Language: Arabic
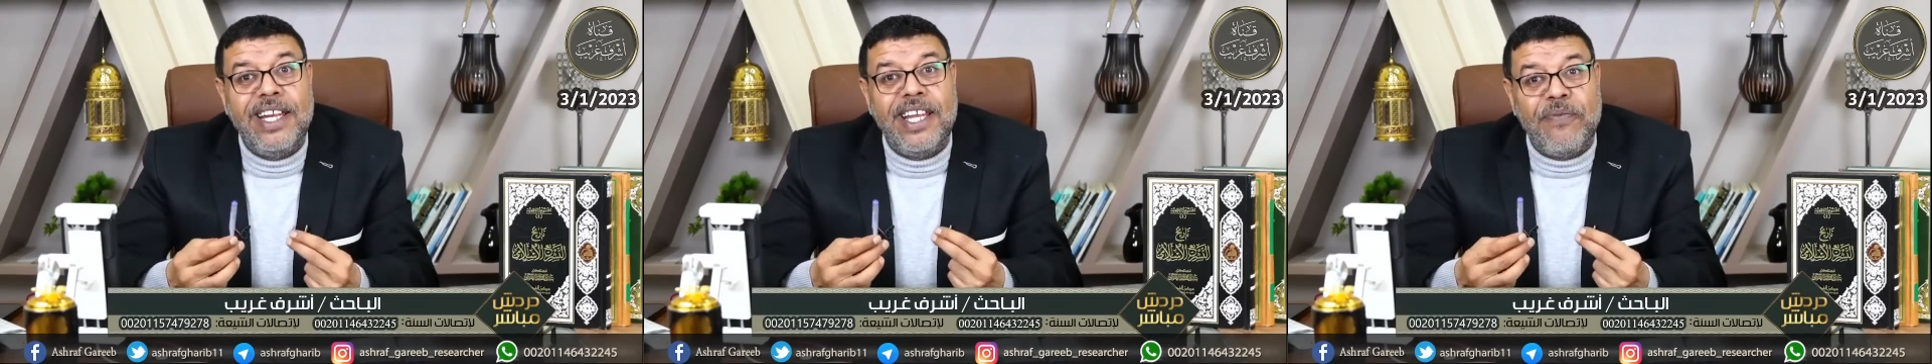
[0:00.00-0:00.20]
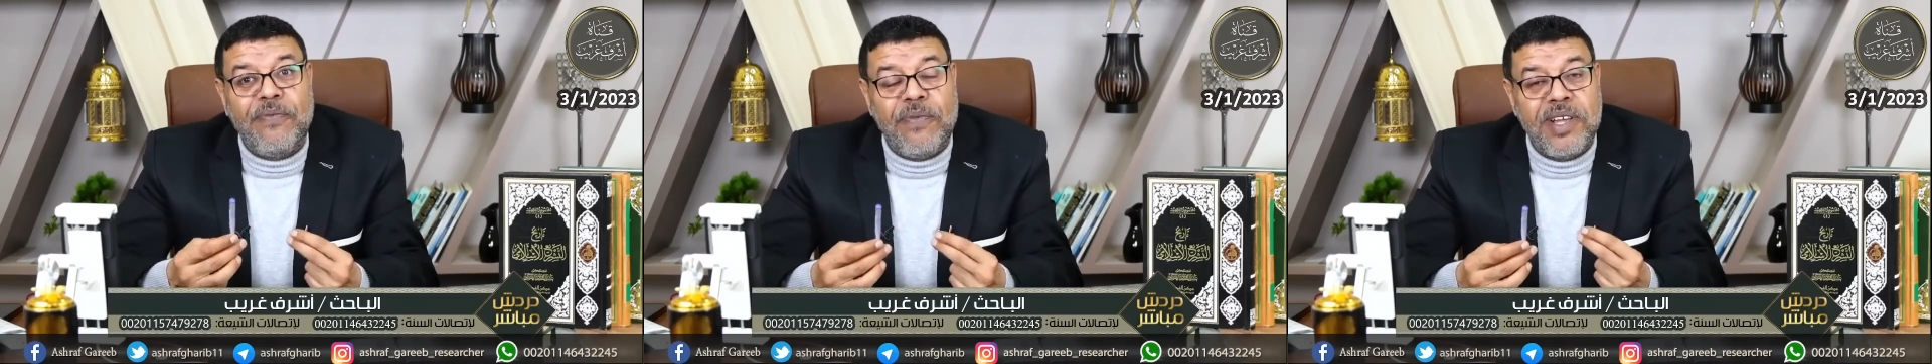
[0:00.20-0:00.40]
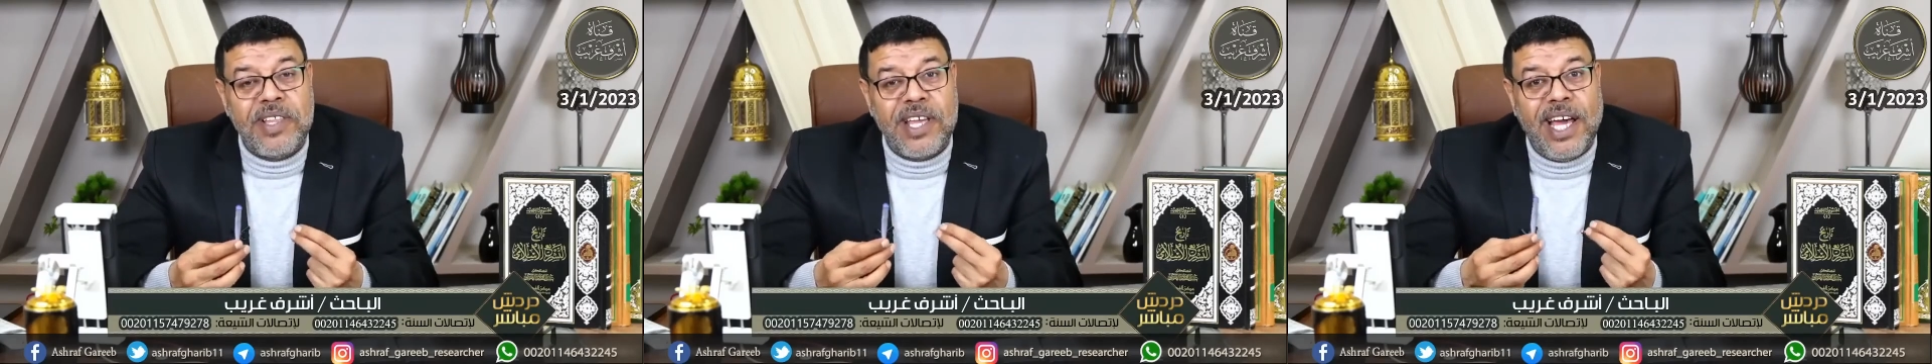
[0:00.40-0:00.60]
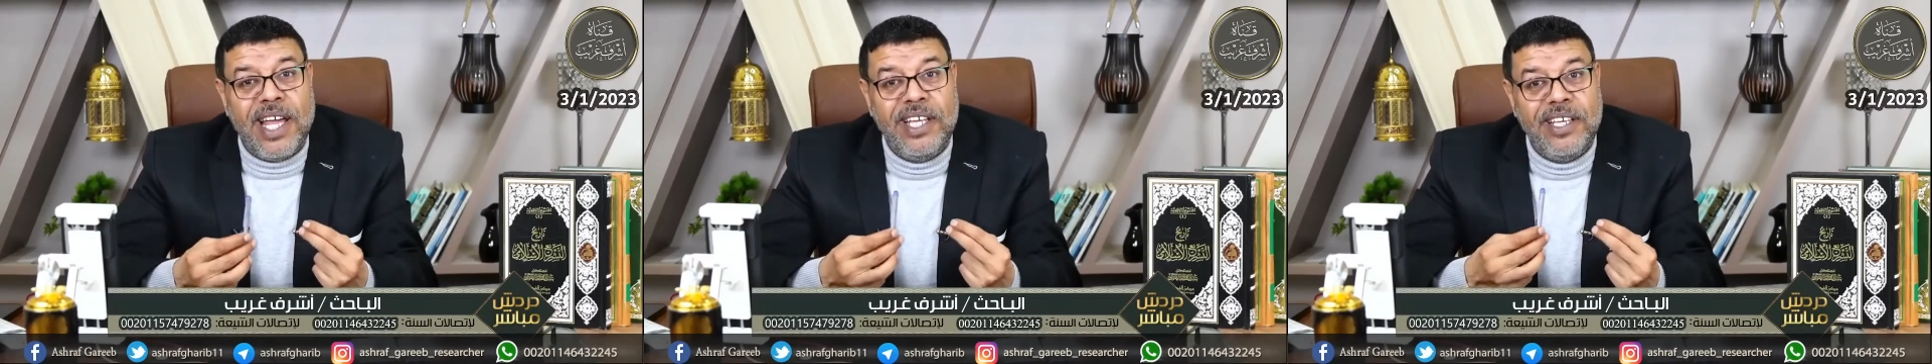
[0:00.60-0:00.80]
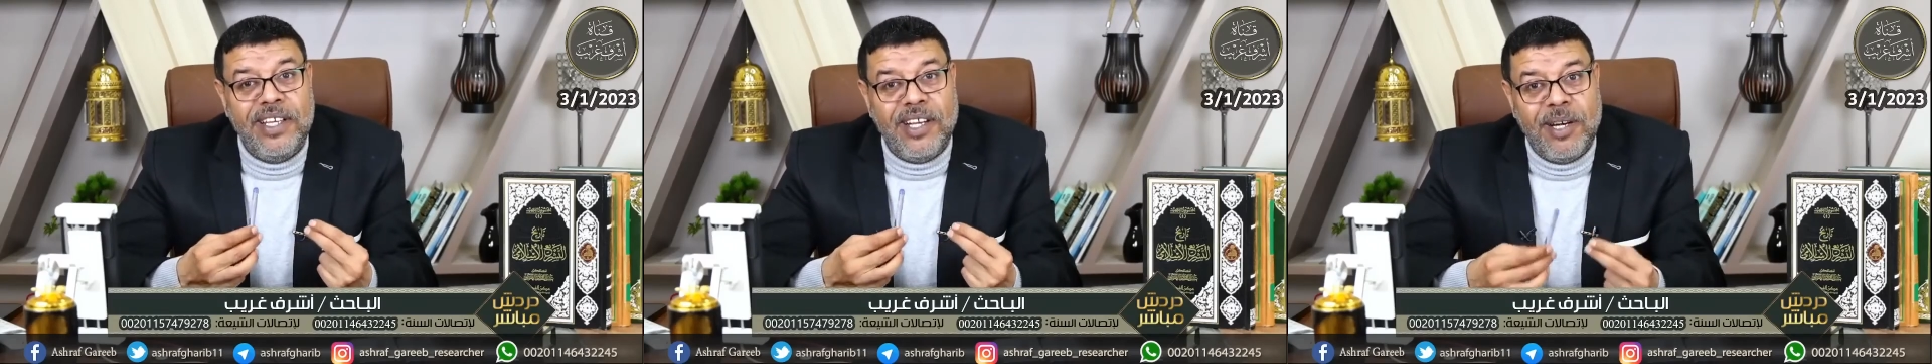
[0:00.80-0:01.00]
نفذ
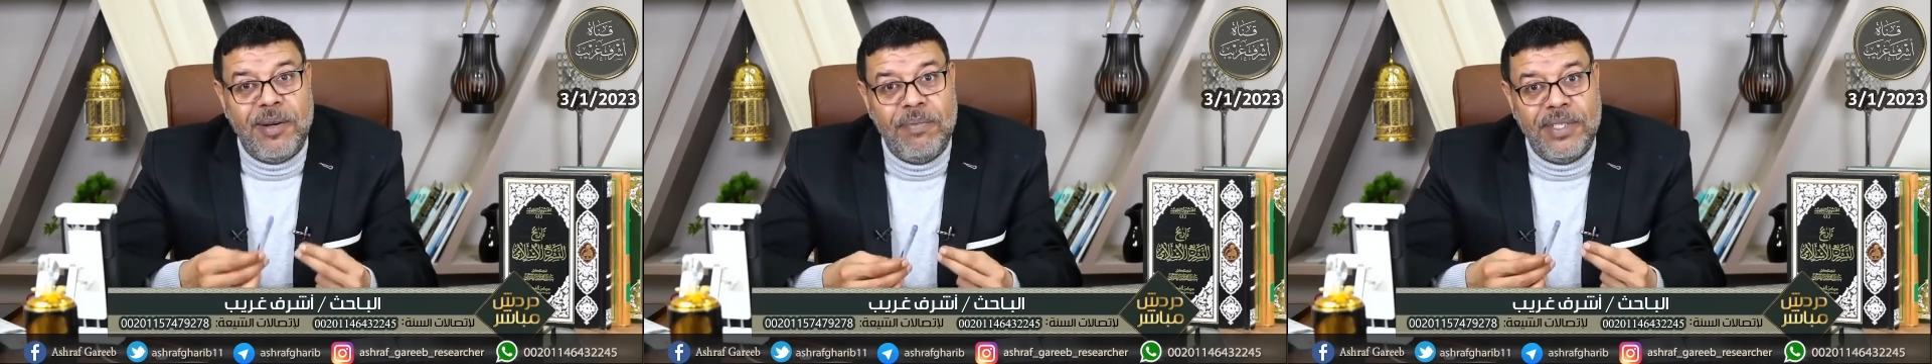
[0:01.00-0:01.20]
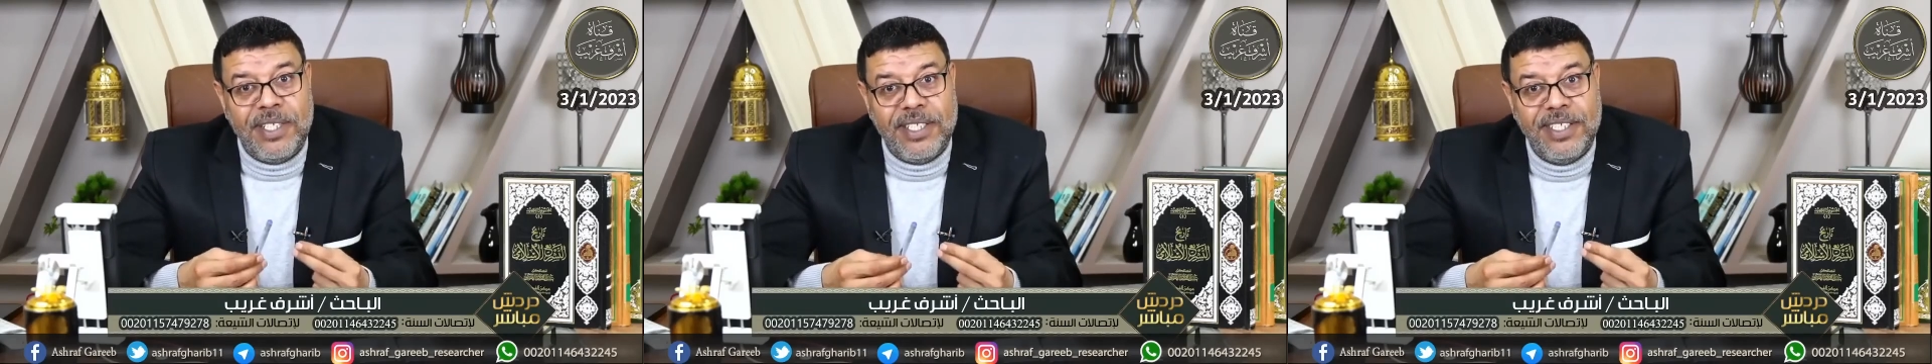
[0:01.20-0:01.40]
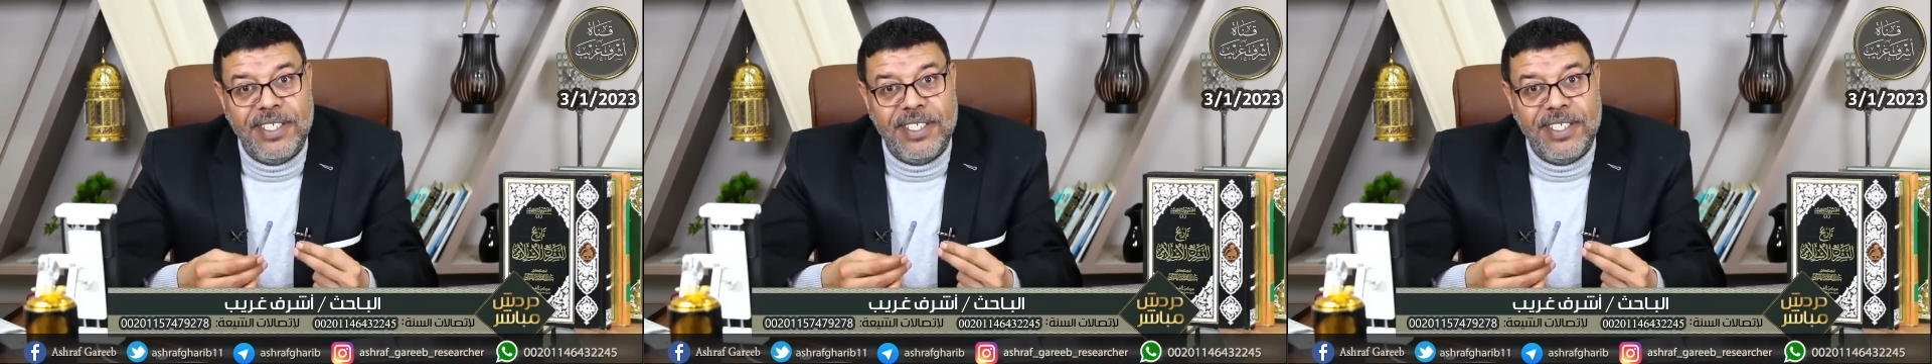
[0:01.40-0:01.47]
علي الامر؟